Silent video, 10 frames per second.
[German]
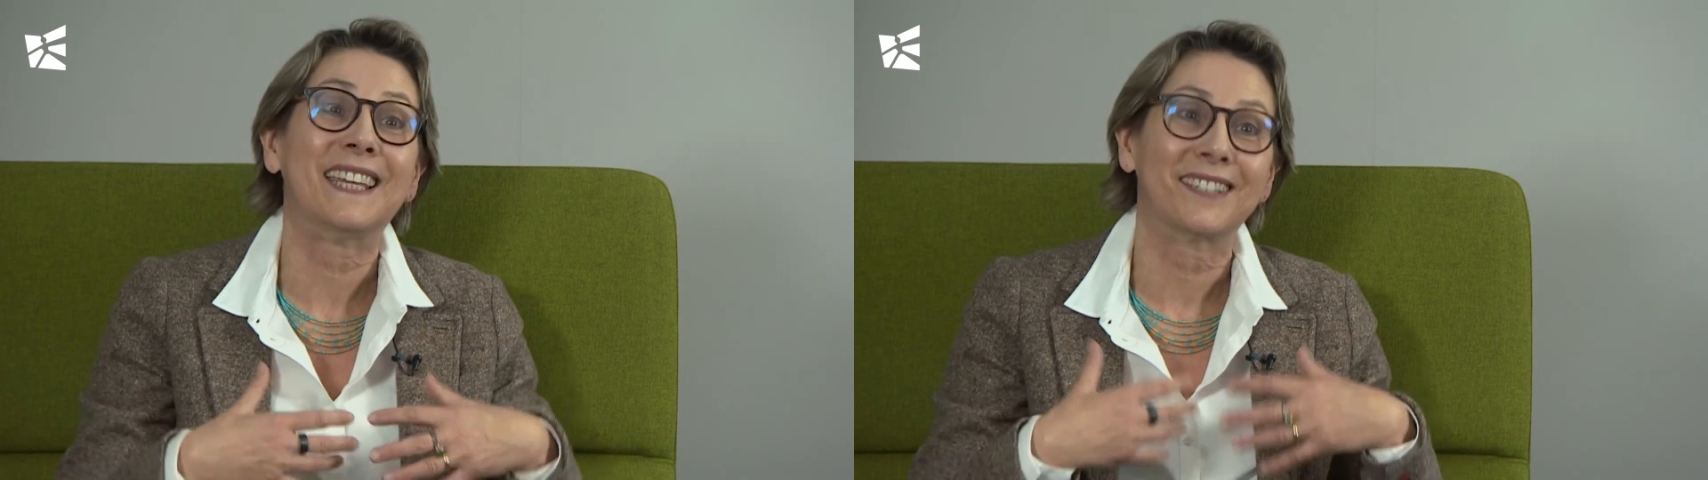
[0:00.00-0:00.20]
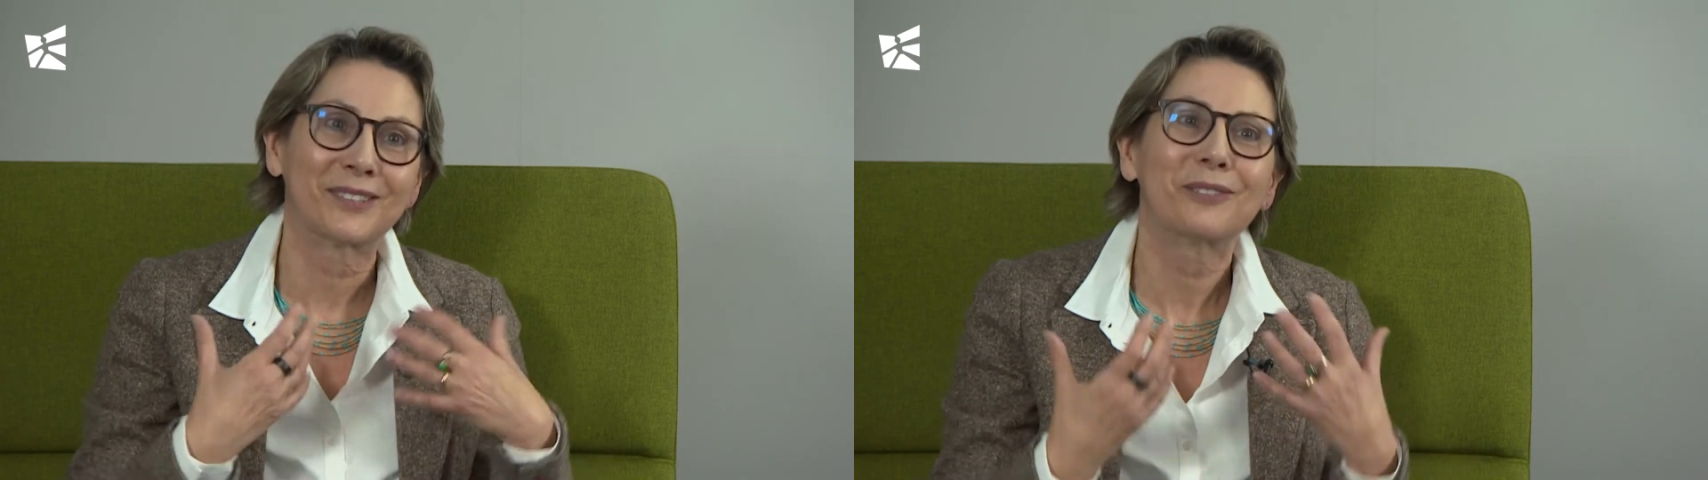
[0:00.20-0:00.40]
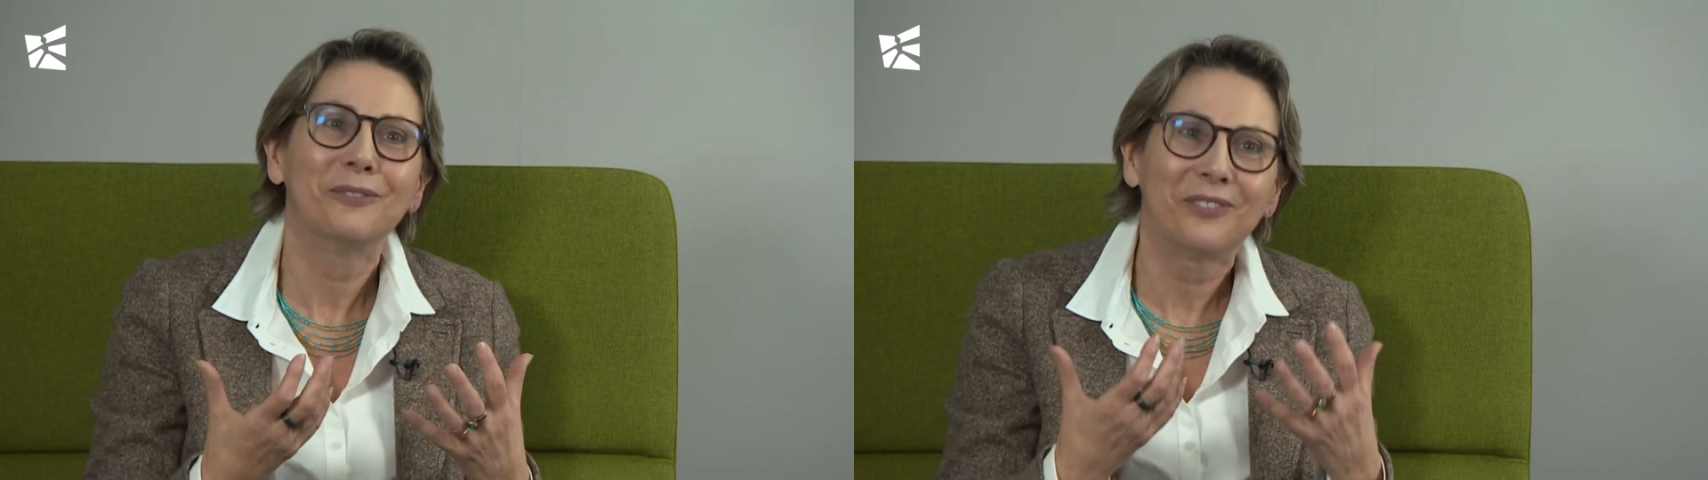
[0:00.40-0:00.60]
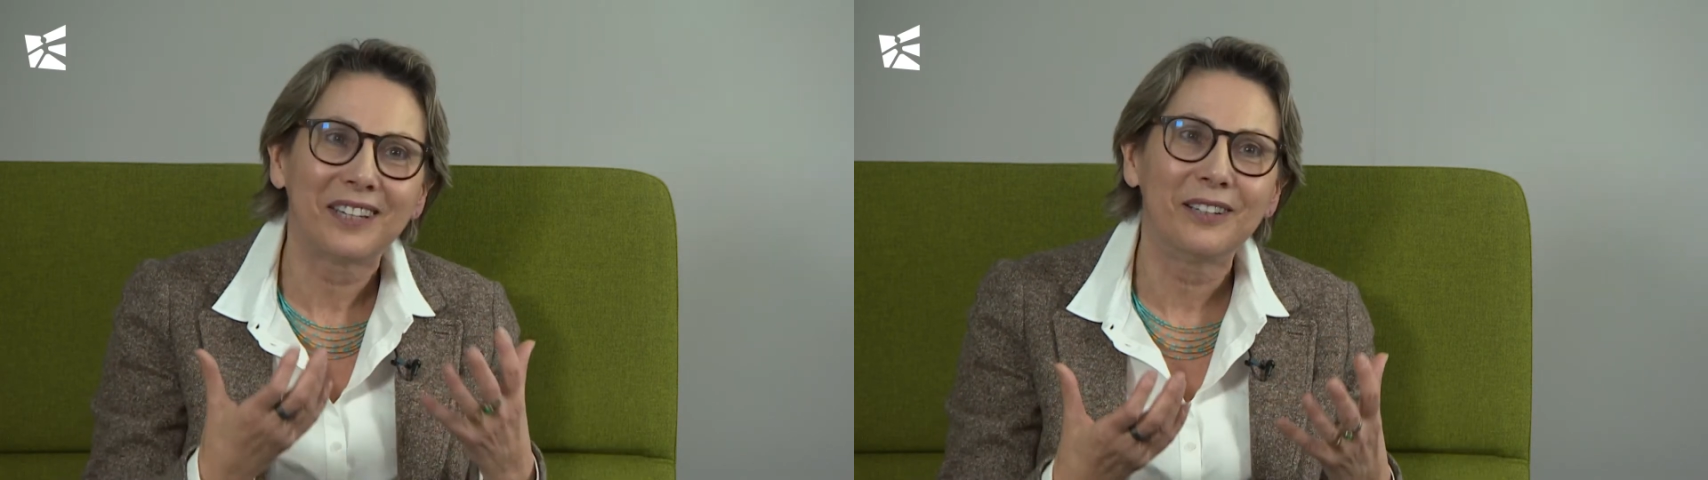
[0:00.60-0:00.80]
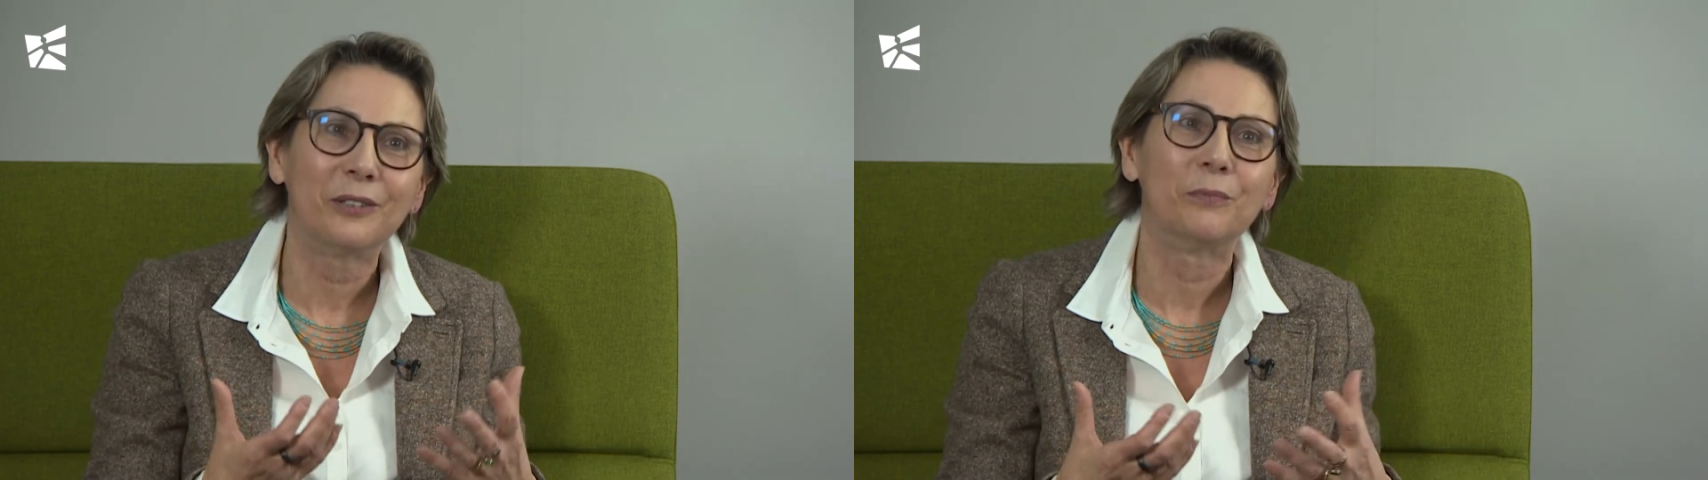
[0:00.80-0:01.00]
ersten
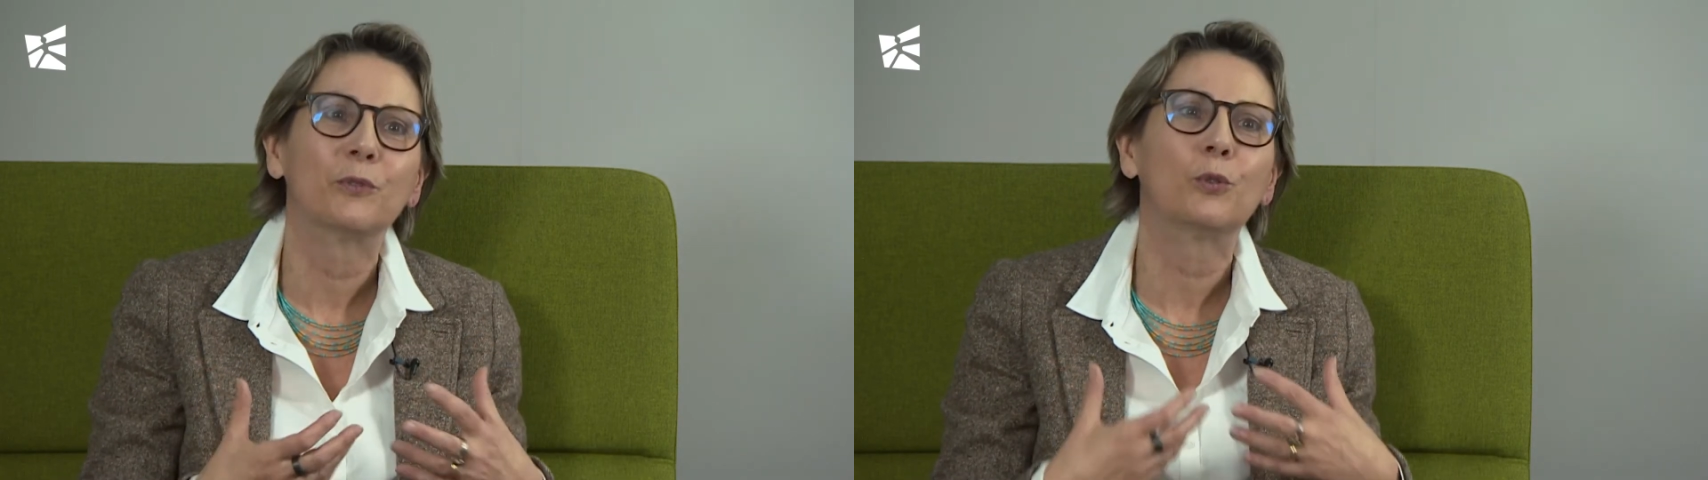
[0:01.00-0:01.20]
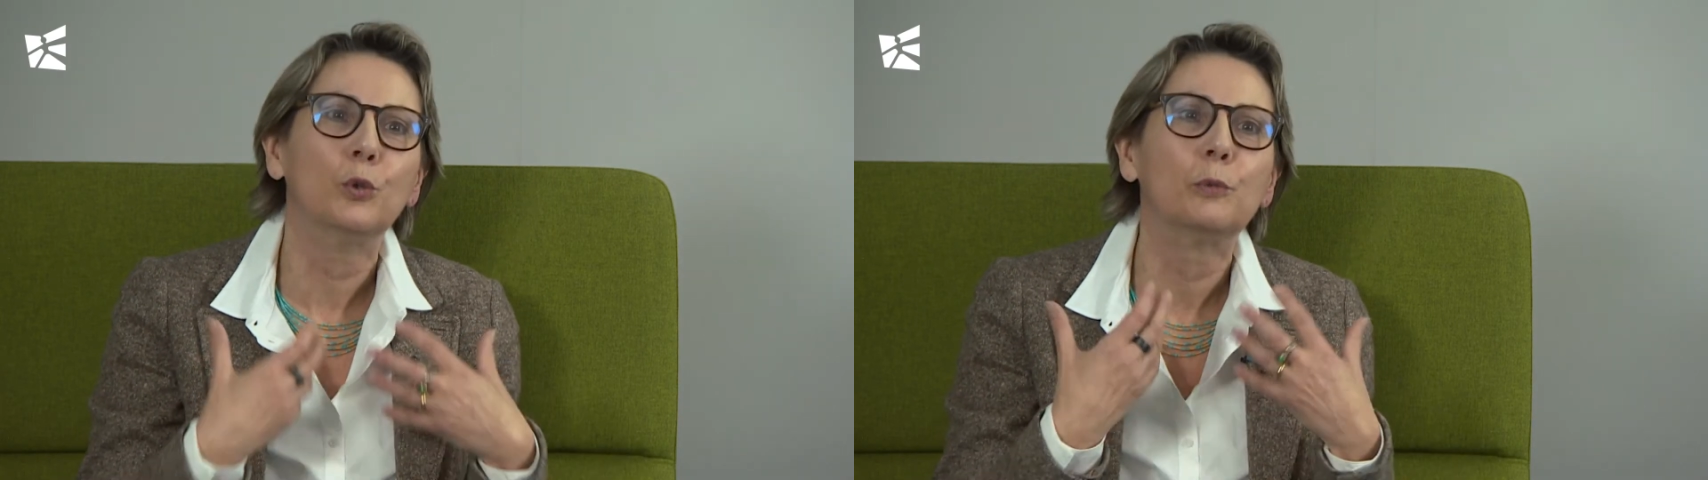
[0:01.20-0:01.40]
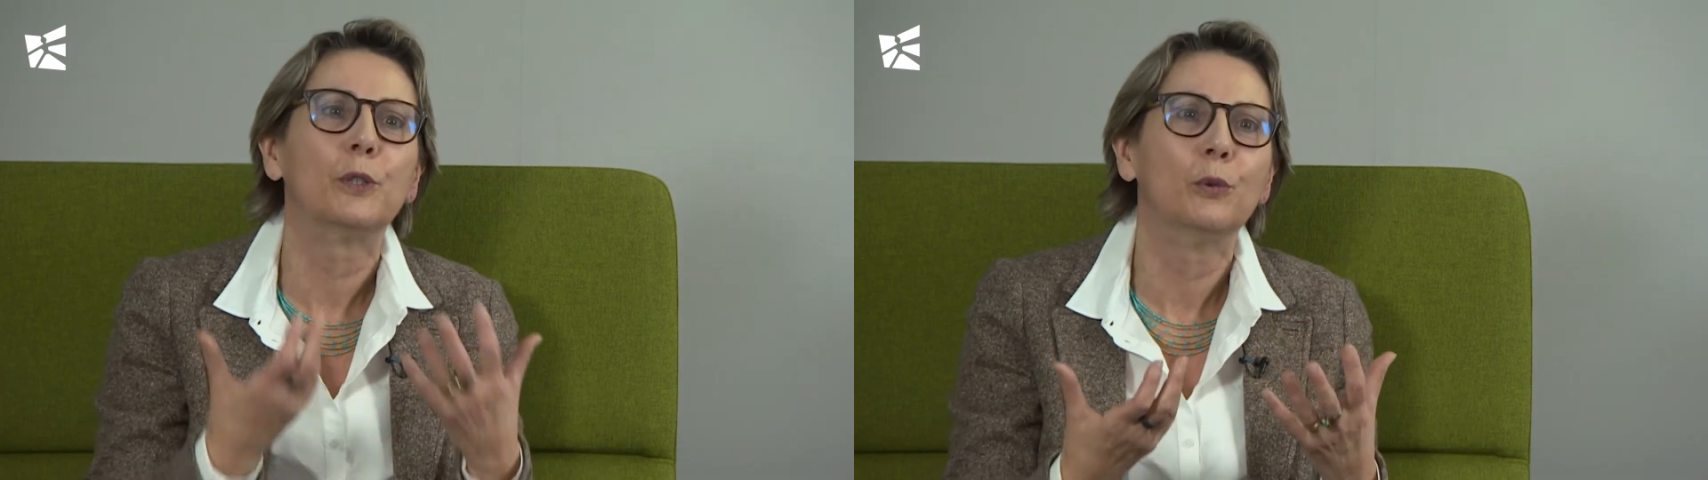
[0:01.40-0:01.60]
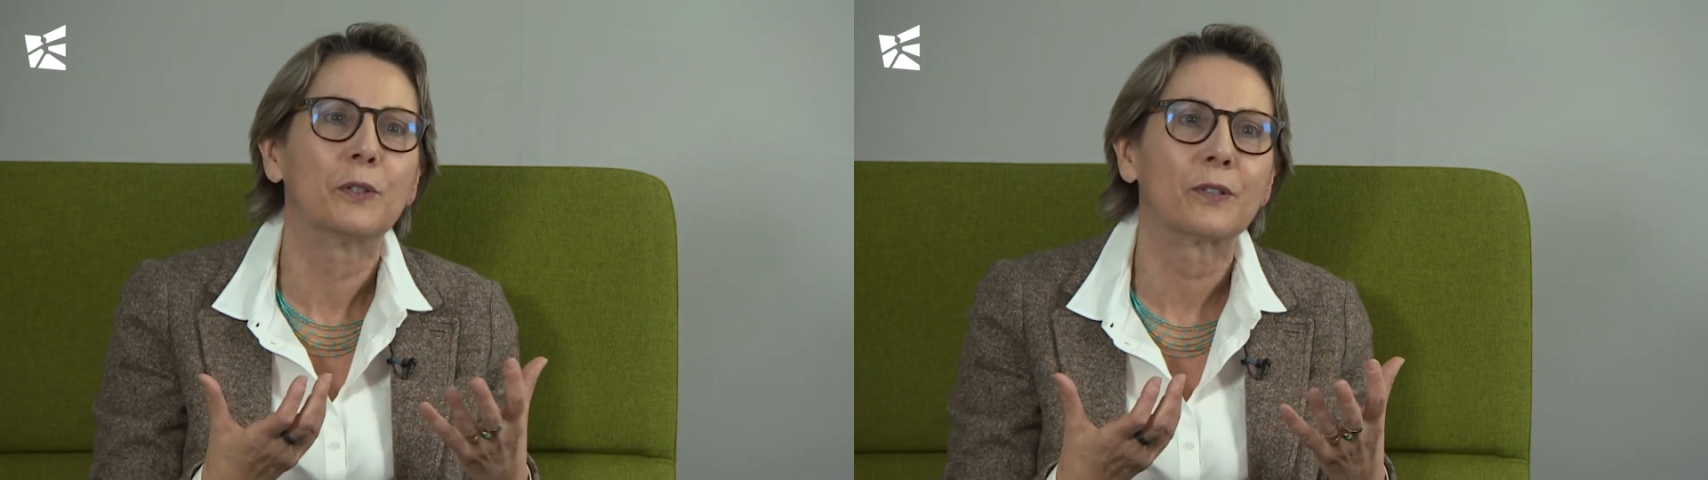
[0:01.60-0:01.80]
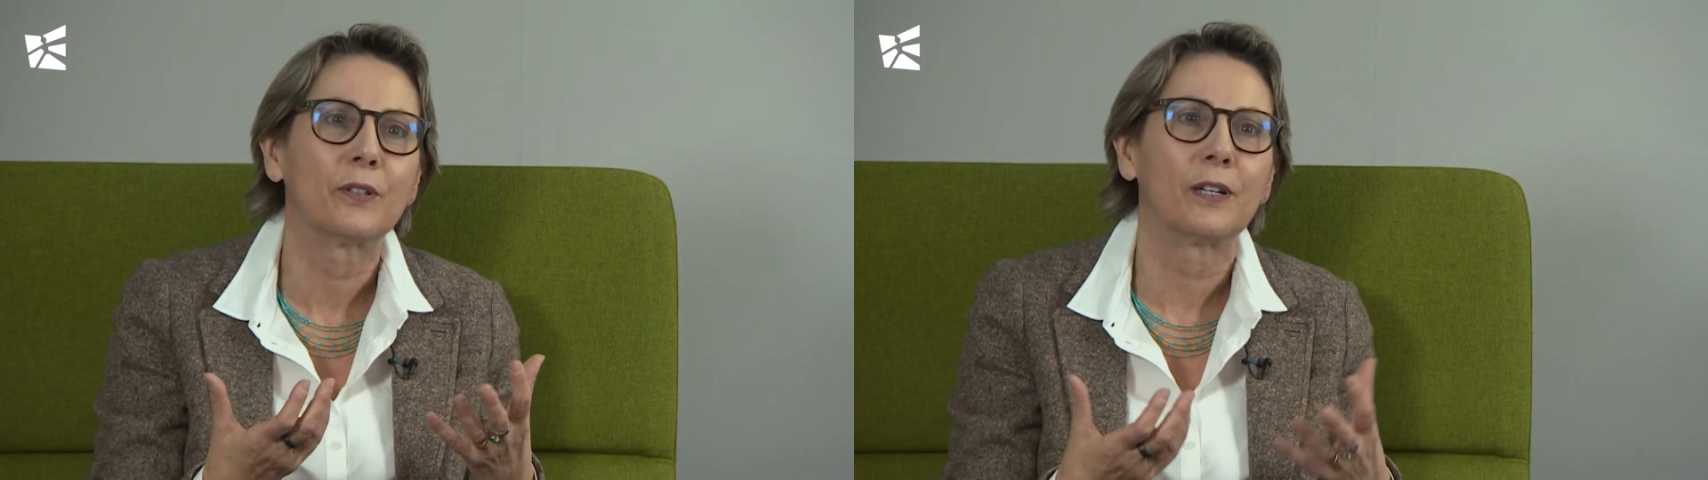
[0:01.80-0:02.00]
Welle gut benutzen.